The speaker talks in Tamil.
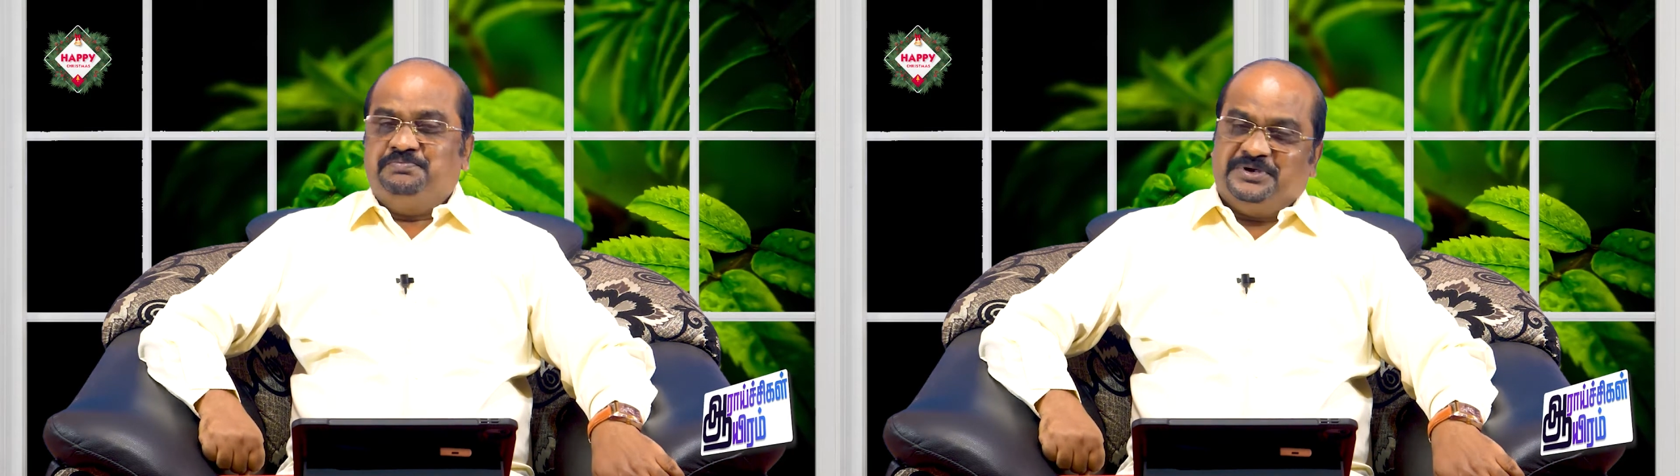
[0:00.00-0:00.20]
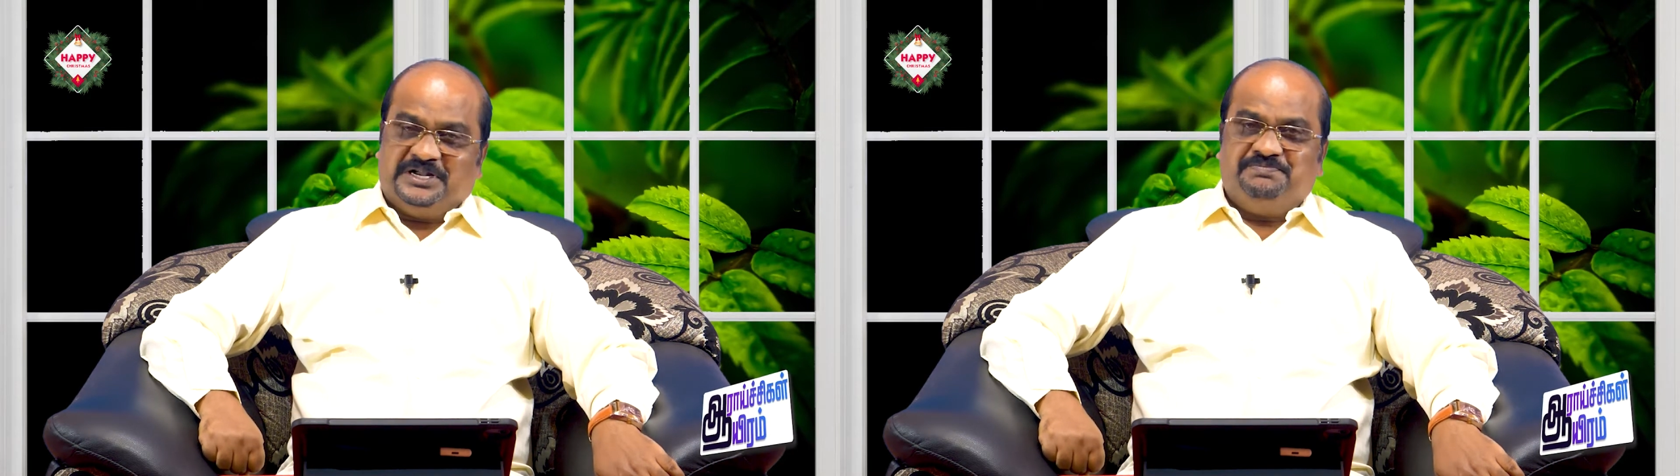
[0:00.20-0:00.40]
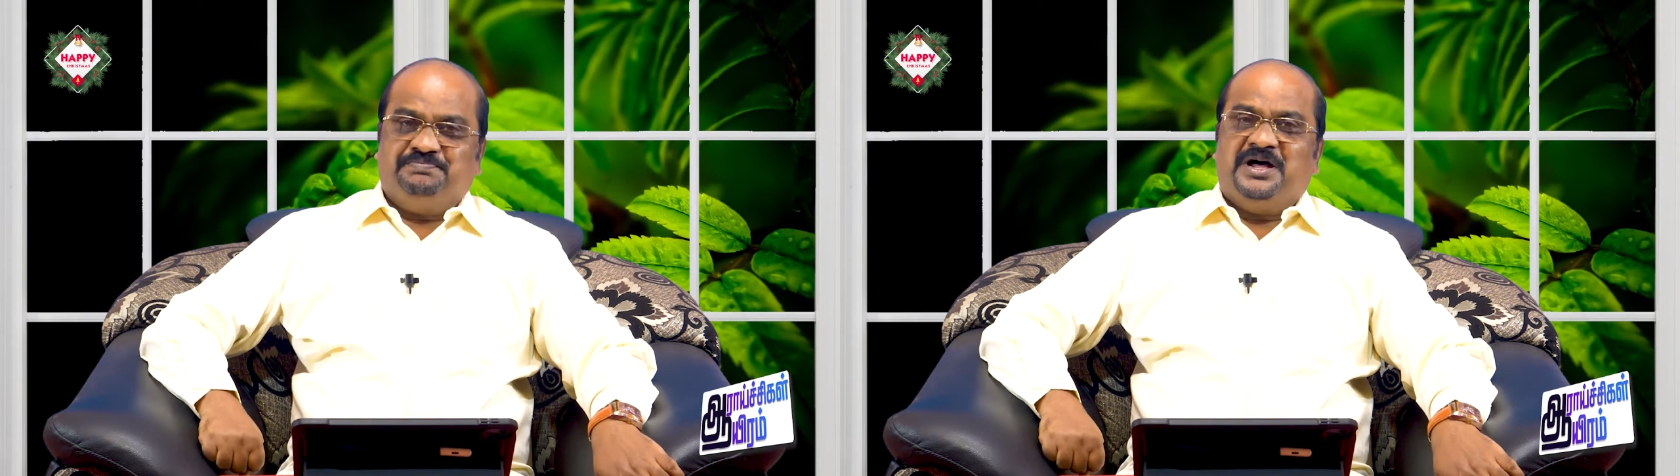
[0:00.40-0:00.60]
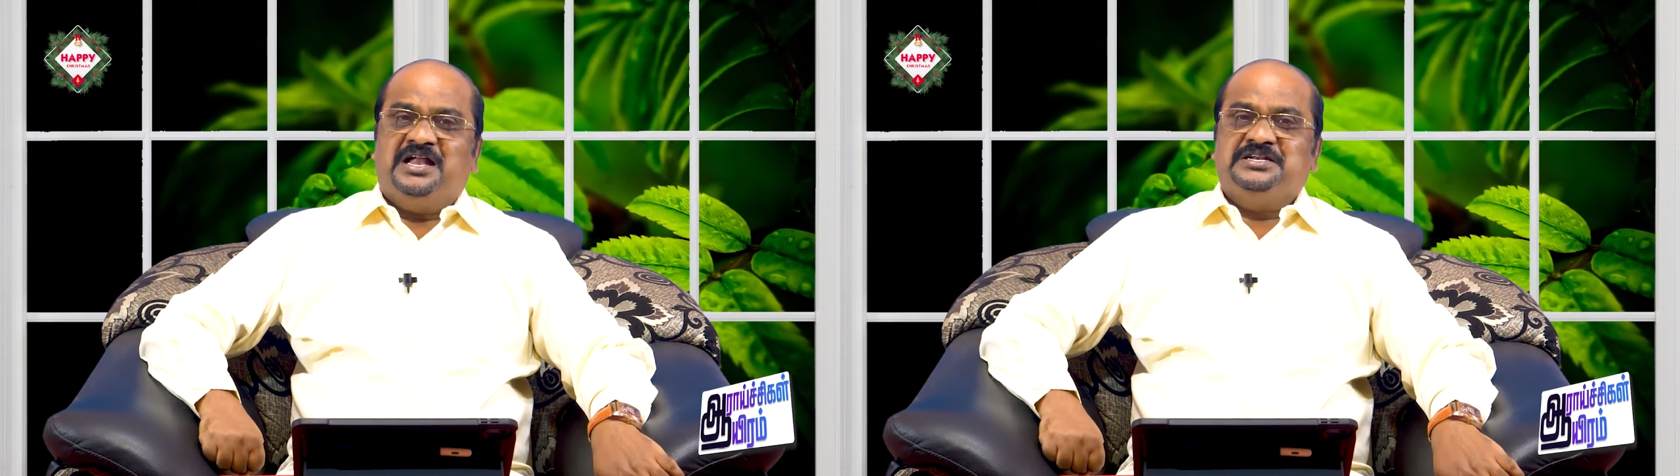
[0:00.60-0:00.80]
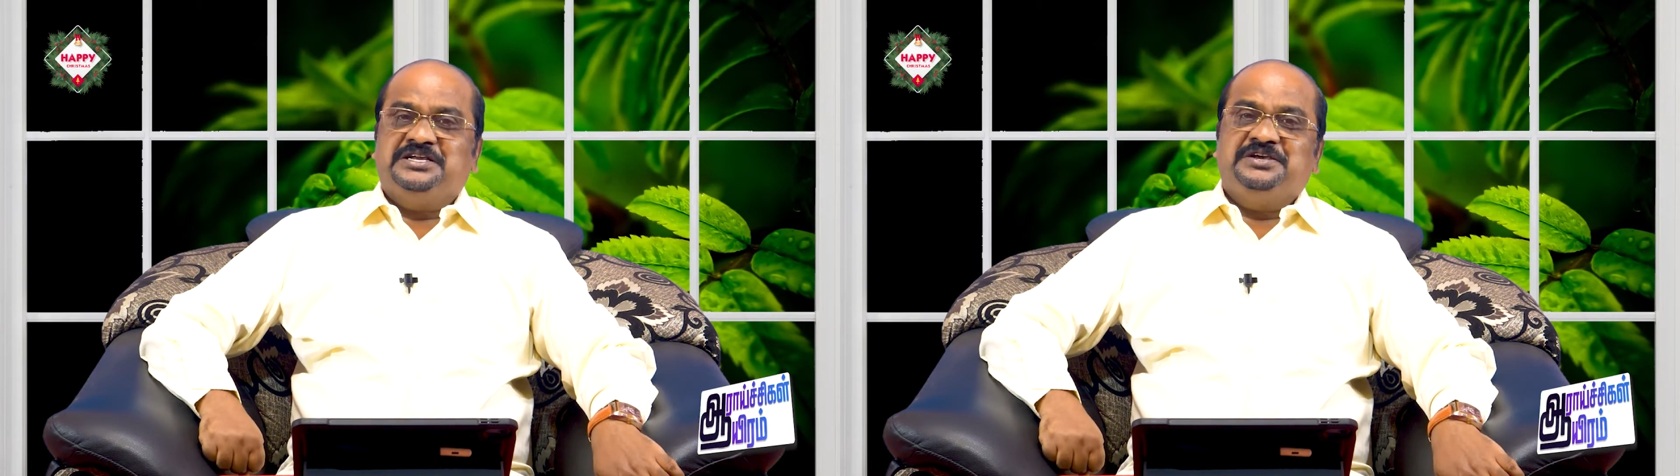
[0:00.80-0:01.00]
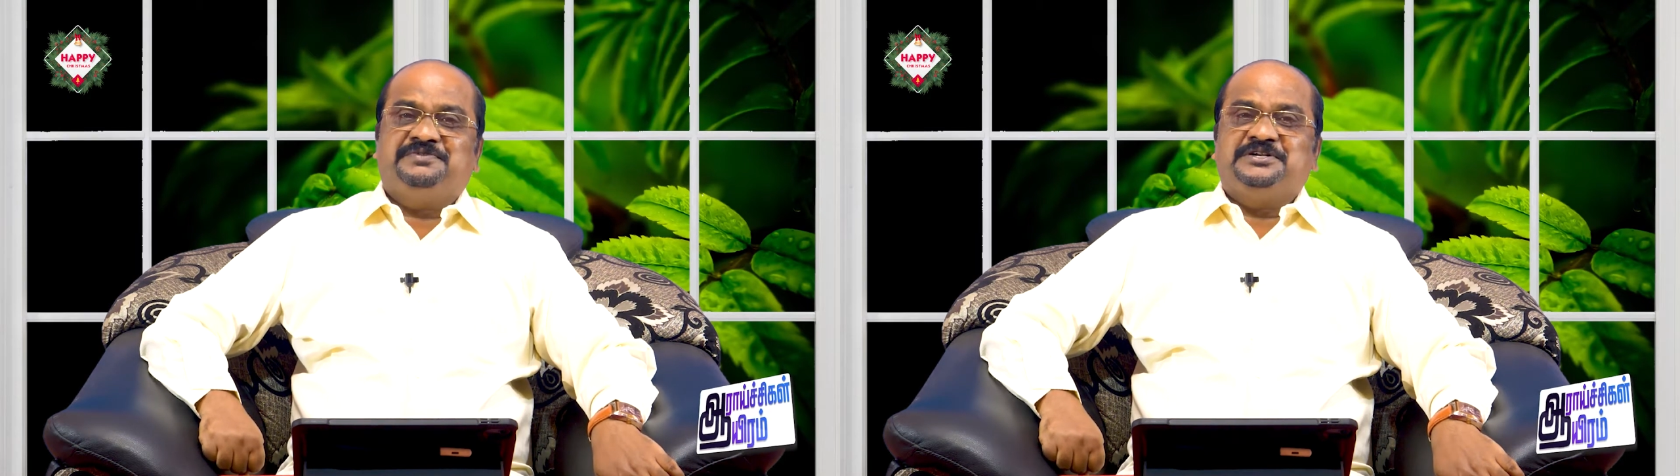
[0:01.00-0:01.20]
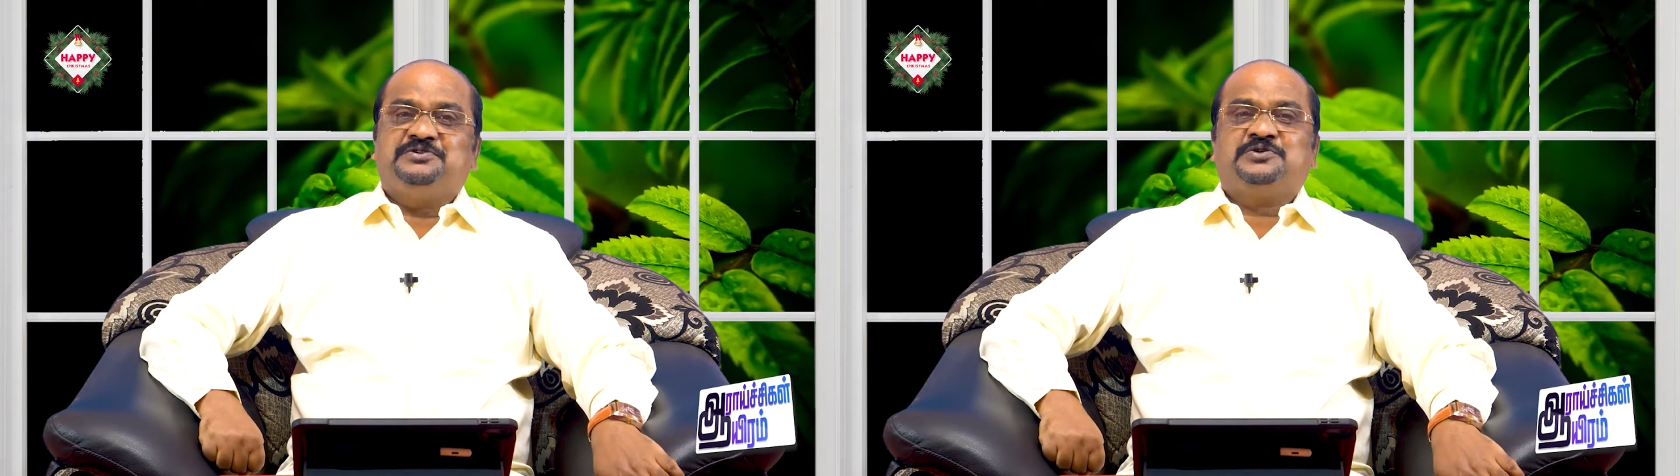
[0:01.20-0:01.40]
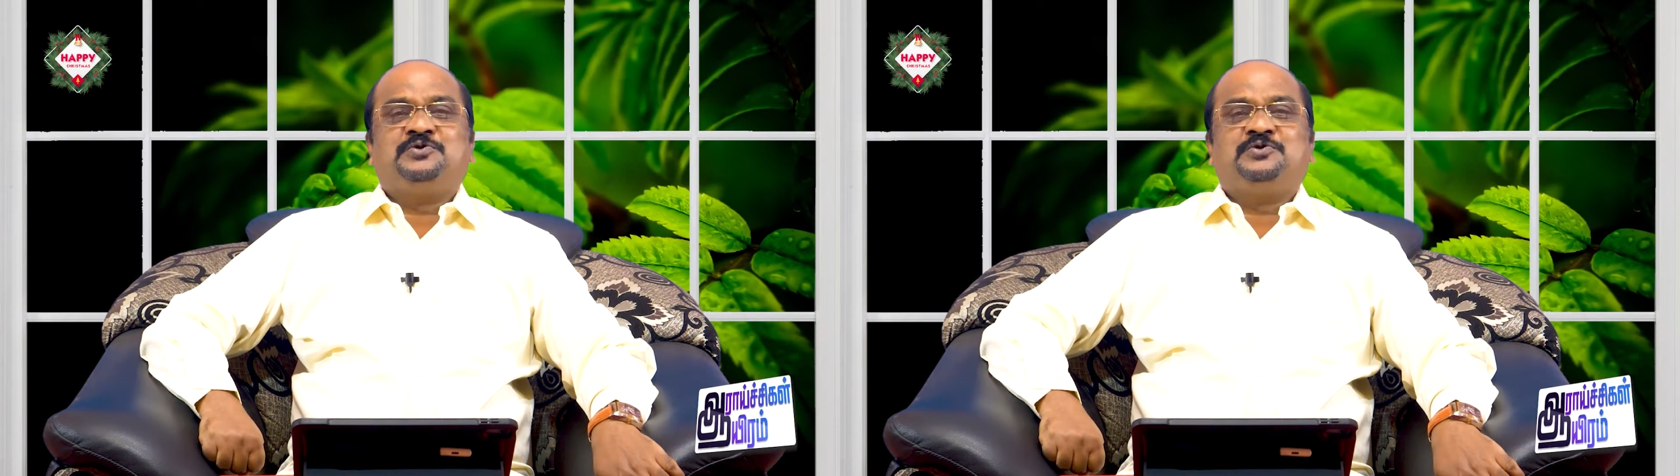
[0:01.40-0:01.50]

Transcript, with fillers: பிறப்பால் இவன்